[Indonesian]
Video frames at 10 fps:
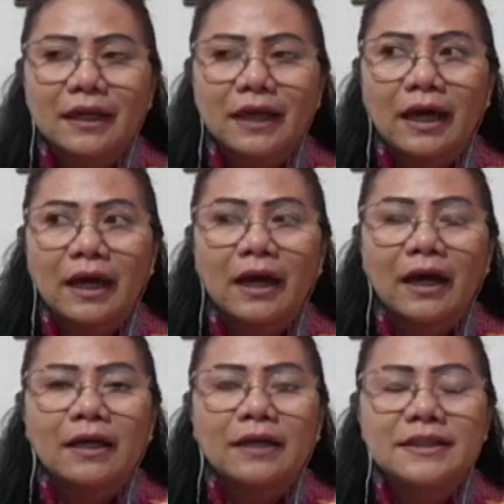Nah,
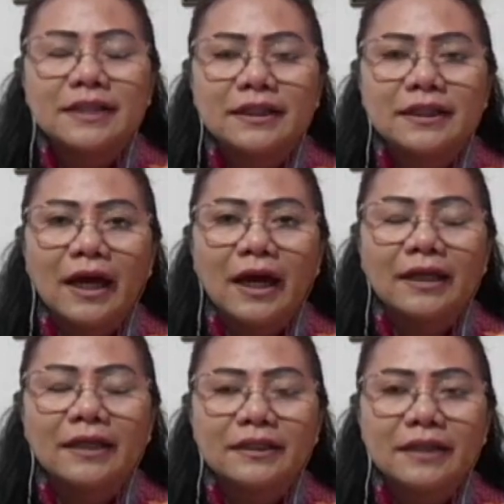jadi
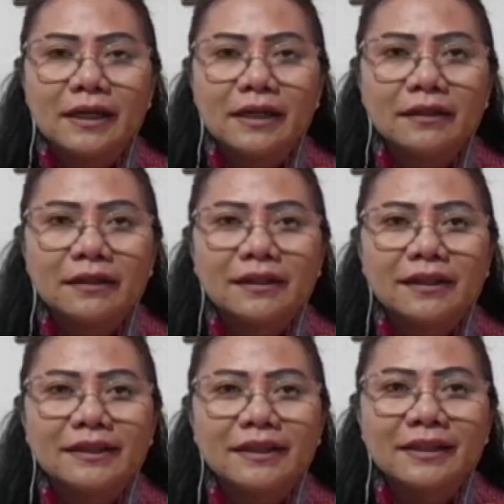akhirnya
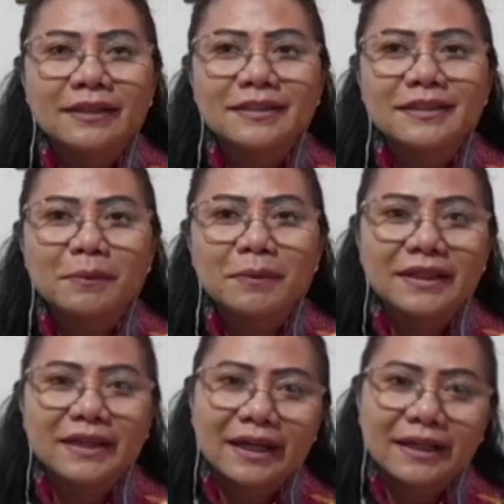kita
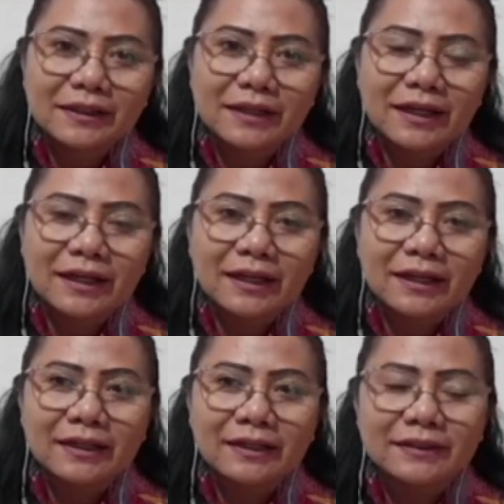kerjasama dengan
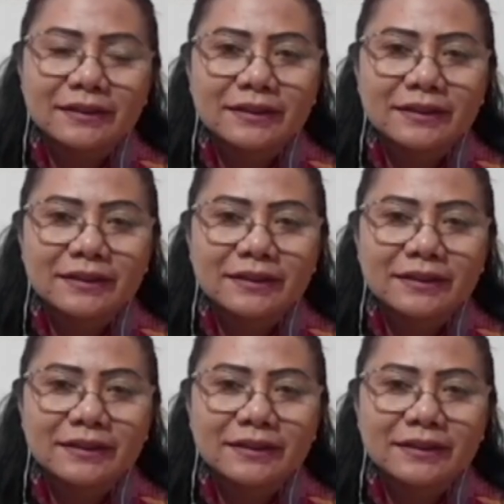uh,